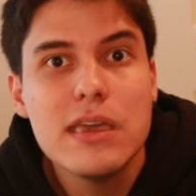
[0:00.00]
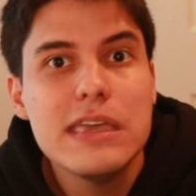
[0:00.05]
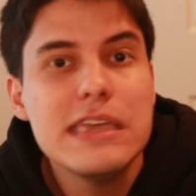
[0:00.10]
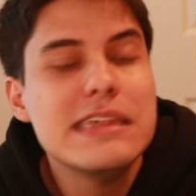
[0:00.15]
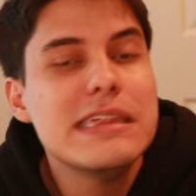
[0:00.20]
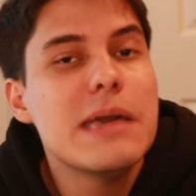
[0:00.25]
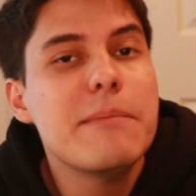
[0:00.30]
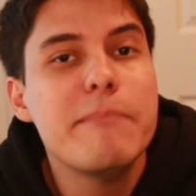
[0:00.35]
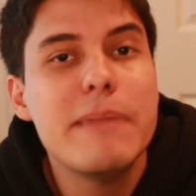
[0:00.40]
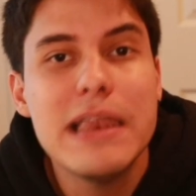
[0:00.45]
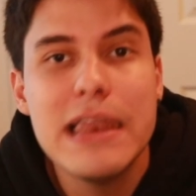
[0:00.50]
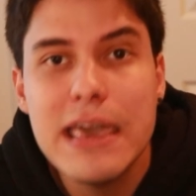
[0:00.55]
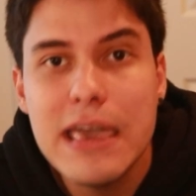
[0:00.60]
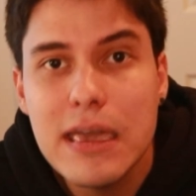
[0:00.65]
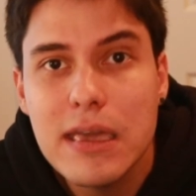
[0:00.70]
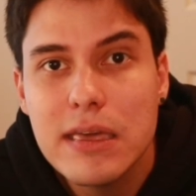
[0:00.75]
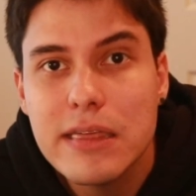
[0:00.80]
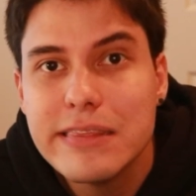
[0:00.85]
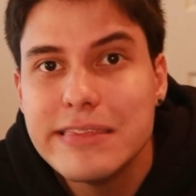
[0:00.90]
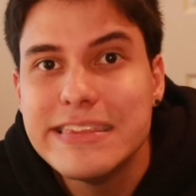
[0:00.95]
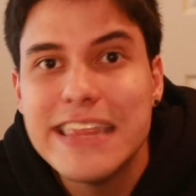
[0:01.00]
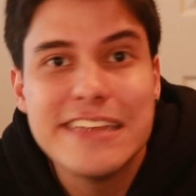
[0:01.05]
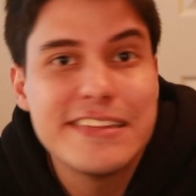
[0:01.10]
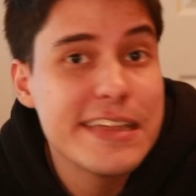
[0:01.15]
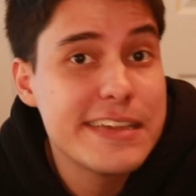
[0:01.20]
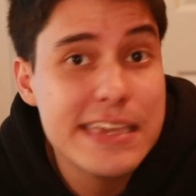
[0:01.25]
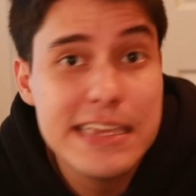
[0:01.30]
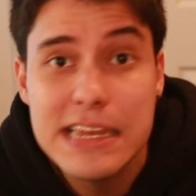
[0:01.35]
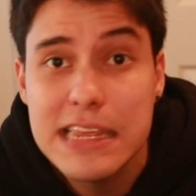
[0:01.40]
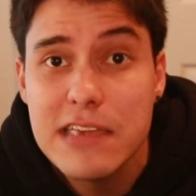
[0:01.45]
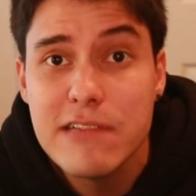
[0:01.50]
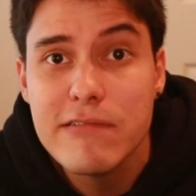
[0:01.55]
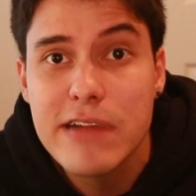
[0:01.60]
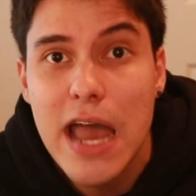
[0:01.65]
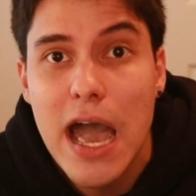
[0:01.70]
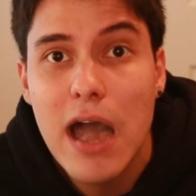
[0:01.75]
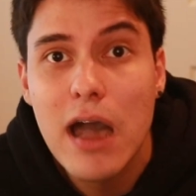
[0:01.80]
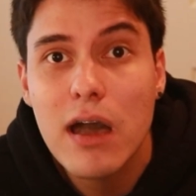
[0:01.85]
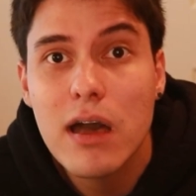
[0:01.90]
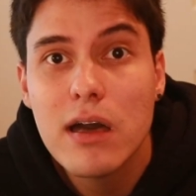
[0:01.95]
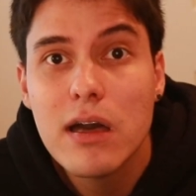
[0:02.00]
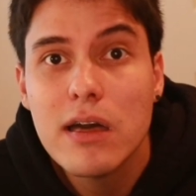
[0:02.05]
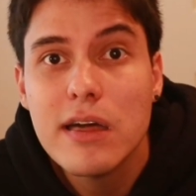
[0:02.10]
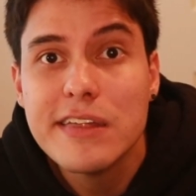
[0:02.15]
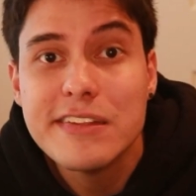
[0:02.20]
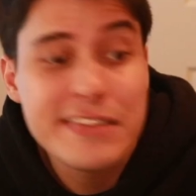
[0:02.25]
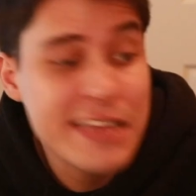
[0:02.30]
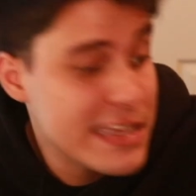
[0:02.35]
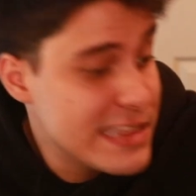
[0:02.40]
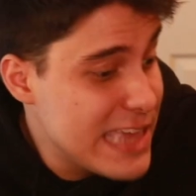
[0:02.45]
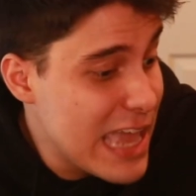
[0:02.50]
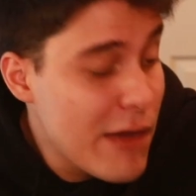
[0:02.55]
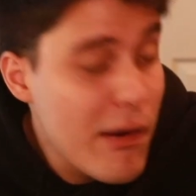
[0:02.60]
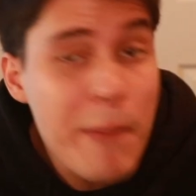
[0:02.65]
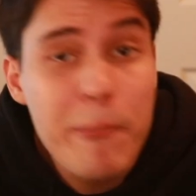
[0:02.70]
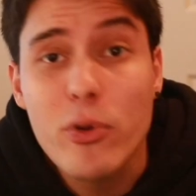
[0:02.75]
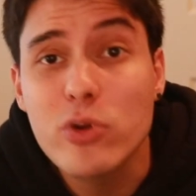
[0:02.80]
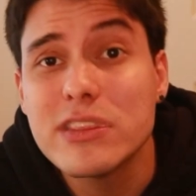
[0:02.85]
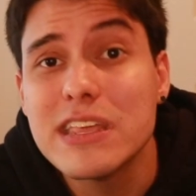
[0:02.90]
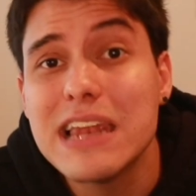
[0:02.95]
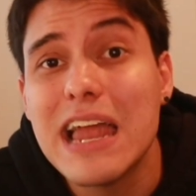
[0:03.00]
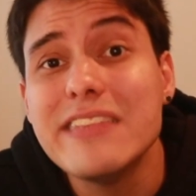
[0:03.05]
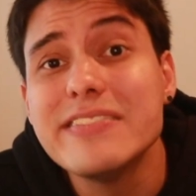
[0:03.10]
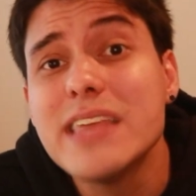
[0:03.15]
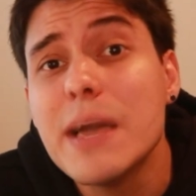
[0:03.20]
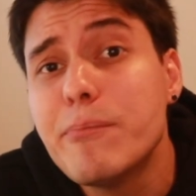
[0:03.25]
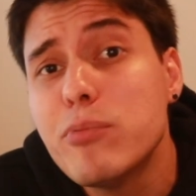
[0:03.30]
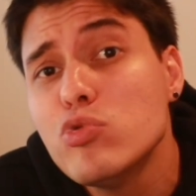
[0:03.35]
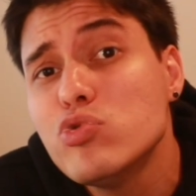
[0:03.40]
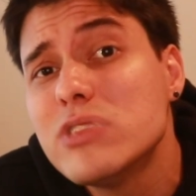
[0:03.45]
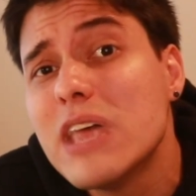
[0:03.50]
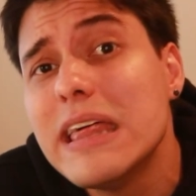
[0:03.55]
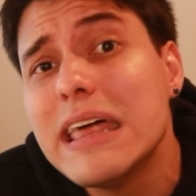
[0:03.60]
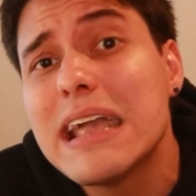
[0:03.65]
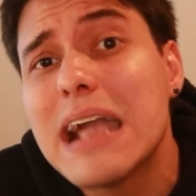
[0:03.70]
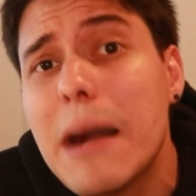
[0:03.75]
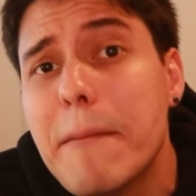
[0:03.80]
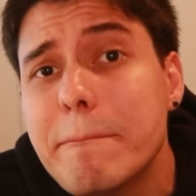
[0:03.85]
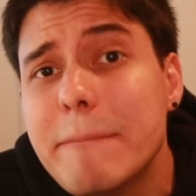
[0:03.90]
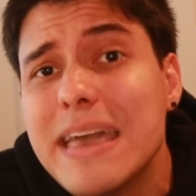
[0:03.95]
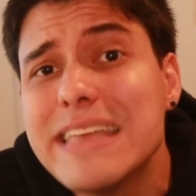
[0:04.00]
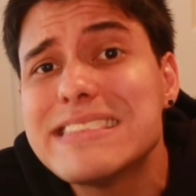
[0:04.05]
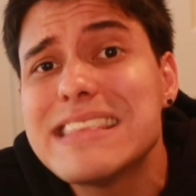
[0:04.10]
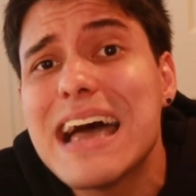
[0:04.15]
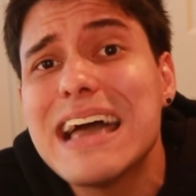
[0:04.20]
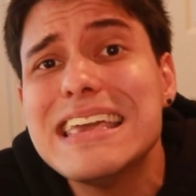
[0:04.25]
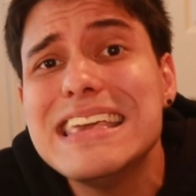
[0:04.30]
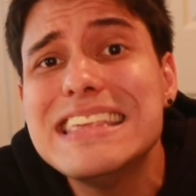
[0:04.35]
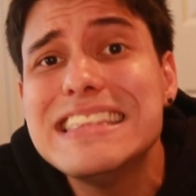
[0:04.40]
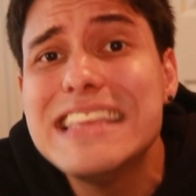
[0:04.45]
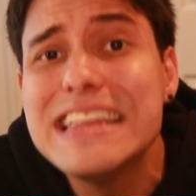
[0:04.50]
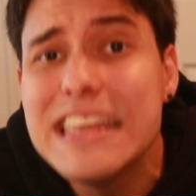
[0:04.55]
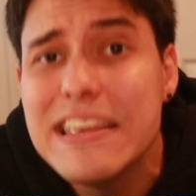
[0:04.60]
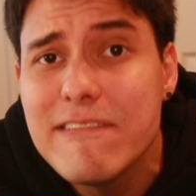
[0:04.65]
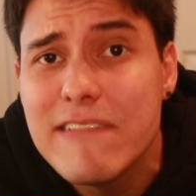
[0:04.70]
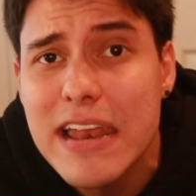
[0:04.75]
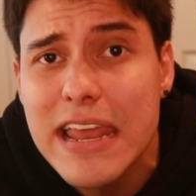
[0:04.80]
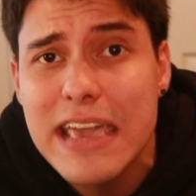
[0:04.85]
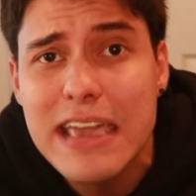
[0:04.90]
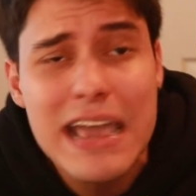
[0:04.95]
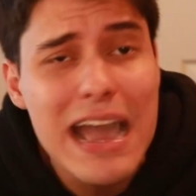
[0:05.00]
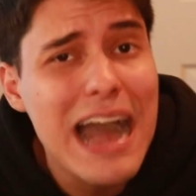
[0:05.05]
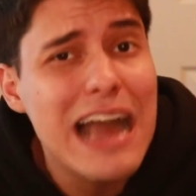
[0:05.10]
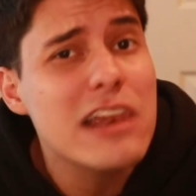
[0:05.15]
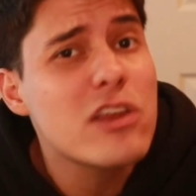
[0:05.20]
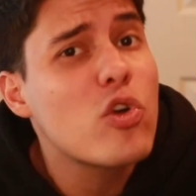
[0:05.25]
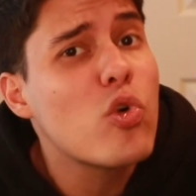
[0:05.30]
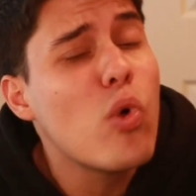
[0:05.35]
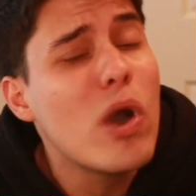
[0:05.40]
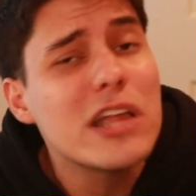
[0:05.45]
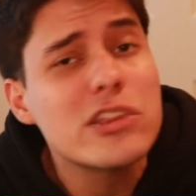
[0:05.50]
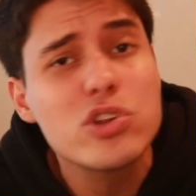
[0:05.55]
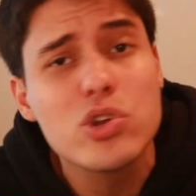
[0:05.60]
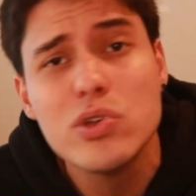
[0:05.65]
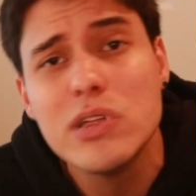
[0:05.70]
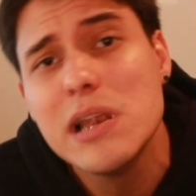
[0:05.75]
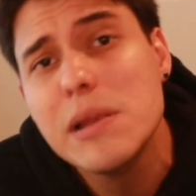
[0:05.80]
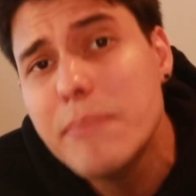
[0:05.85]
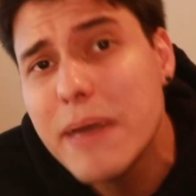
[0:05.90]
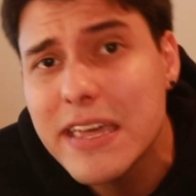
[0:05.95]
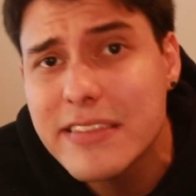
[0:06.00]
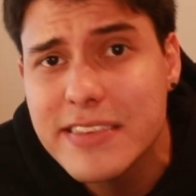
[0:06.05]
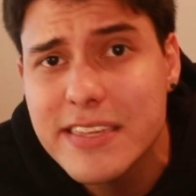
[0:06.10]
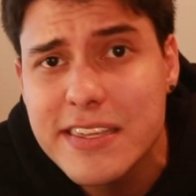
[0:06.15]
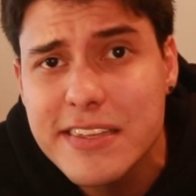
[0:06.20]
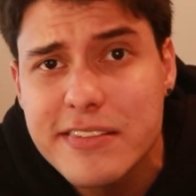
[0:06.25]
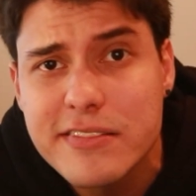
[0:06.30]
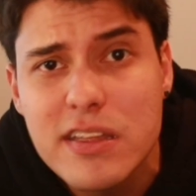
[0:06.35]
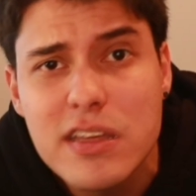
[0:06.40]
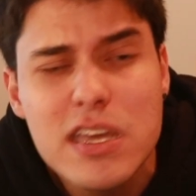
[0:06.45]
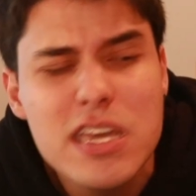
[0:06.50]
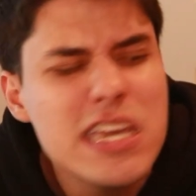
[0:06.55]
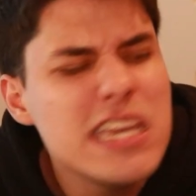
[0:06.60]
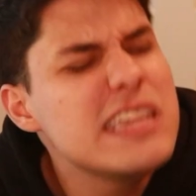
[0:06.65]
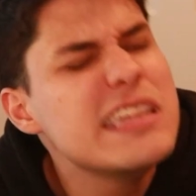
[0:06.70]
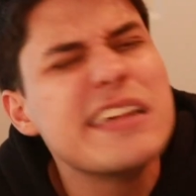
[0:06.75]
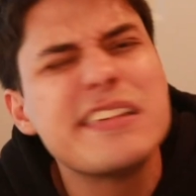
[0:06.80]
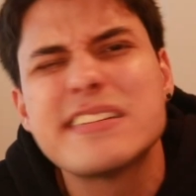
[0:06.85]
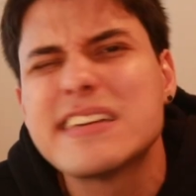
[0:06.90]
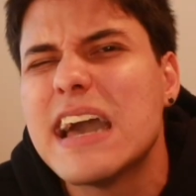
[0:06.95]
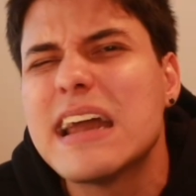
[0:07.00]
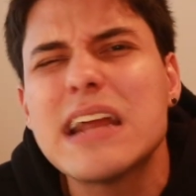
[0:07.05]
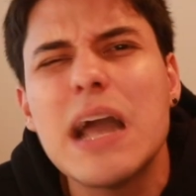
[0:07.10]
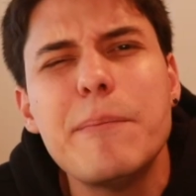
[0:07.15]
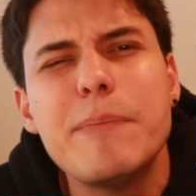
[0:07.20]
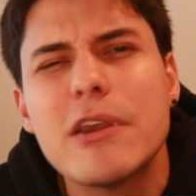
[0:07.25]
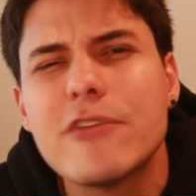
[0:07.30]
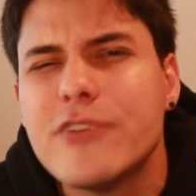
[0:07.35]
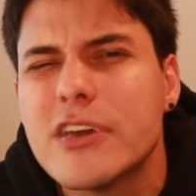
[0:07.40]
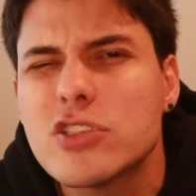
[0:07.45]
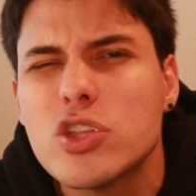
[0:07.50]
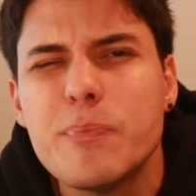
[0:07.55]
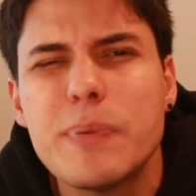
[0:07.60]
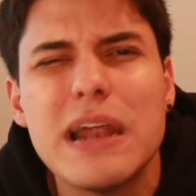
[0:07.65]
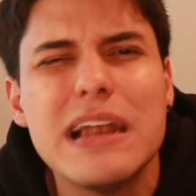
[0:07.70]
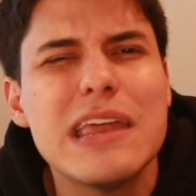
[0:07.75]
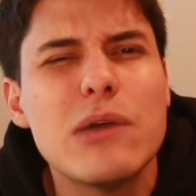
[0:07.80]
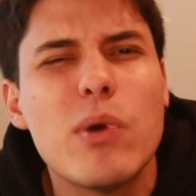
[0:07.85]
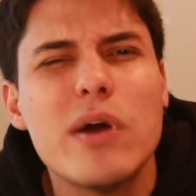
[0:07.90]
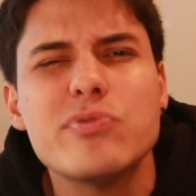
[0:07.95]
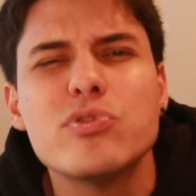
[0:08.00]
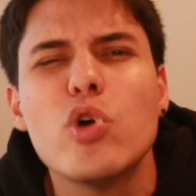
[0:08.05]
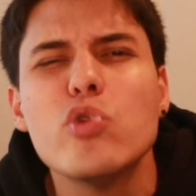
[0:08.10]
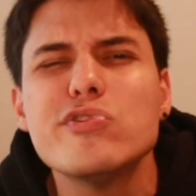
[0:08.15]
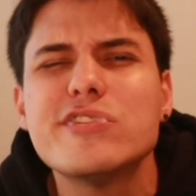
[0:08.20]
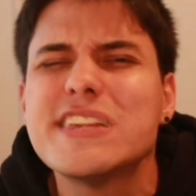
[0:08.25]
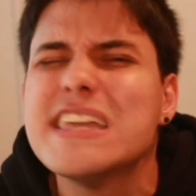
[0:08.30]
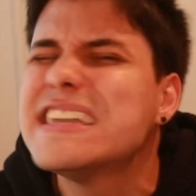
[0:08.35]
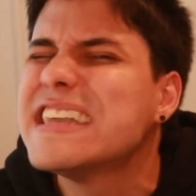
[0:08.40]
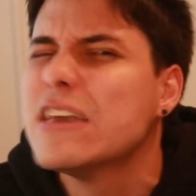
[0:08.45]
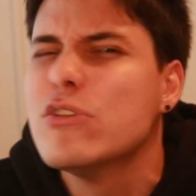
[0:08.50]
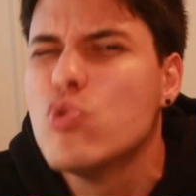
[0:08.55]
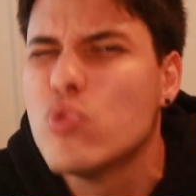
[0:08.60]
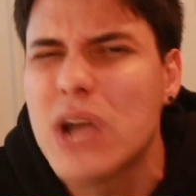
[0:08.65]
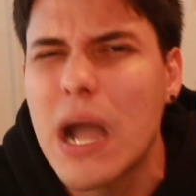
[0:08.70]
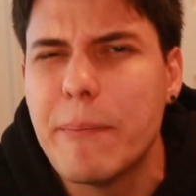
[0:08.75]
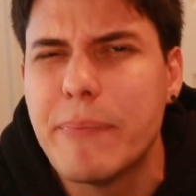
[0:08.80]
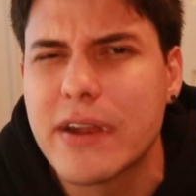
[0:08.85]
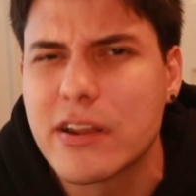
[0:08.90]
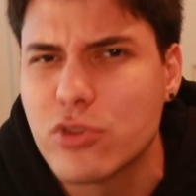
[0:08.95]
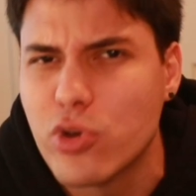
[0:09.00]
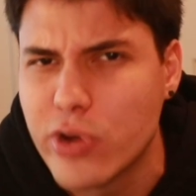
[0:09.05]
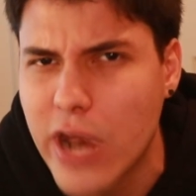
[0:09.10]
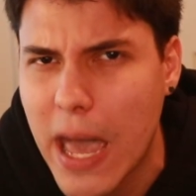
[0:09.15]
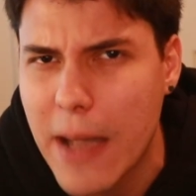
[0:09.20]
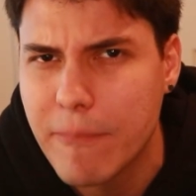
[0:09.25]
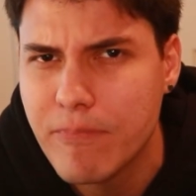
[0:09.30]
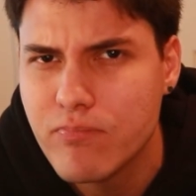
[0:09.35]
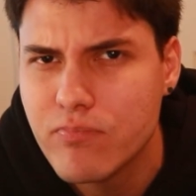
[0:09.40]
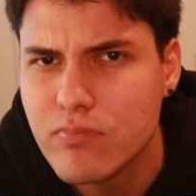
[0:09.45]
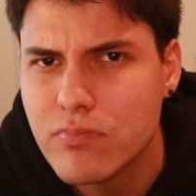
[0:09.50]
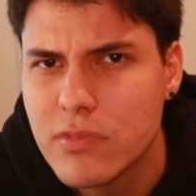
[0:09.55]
y Dembélé desequilibra, se lleva por delante a punta de gambeta y drible al 4 del Betis y descarga perfecto para Lewandowski que nunca perdona.